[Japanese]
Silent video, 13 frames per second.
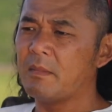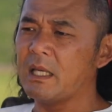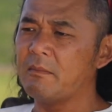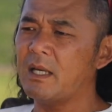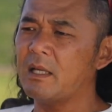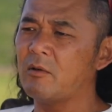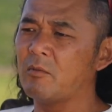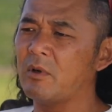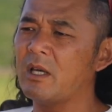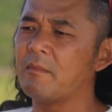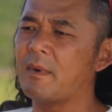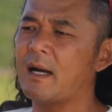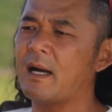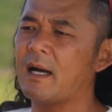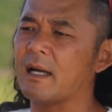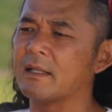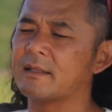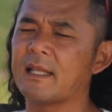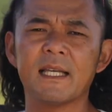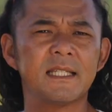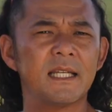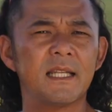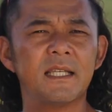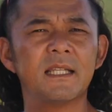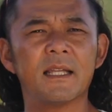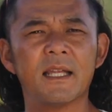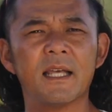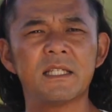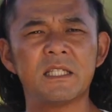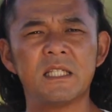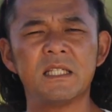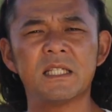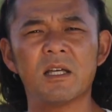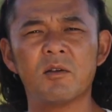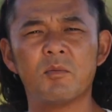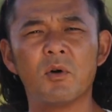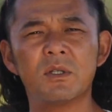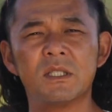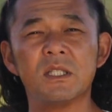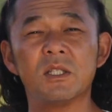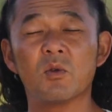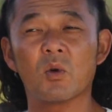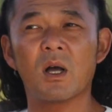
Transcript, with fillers: 今思えば台車で来たね、新車のボクシーと